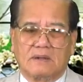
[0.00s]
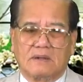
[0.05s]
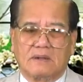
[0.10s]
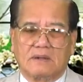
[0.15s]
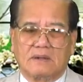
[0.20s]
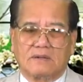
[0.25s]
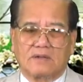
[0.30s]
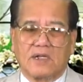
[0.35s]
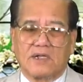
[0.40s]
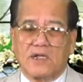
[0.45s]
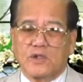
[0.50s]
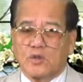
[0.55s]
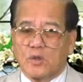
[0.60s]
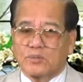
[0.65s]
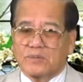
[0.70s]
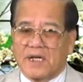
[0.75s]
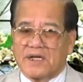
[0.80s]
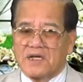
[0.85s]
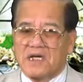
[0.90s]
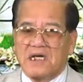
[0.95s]
Cho nên chúng
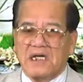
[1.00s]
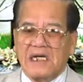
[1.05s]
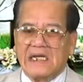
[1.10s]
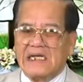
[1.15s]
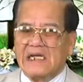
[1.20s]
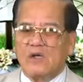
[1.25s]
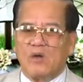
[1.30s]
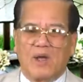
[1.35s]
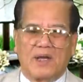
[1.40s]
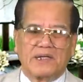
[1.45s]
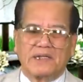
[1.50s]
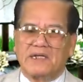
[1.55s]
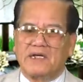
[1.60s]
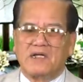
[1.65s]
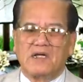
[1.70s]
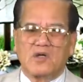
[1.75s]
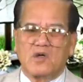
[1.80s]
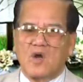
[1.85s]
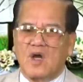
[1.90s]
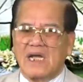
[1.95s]
ta đừng lý luận,
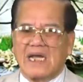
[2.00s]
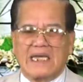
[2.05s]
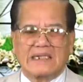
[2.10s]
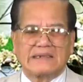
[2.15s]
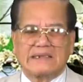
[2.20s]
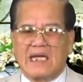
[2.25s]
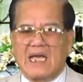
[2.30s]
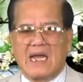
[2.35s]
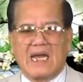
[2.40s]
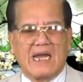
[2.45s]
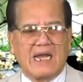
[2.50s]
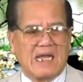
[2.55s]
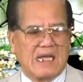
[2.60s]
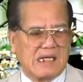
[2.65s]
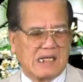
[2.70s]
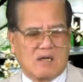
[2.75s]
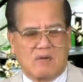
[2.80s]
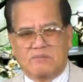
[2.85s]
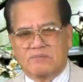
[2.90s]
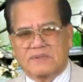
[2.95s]
đừng nói lăng nhăng ngang cộng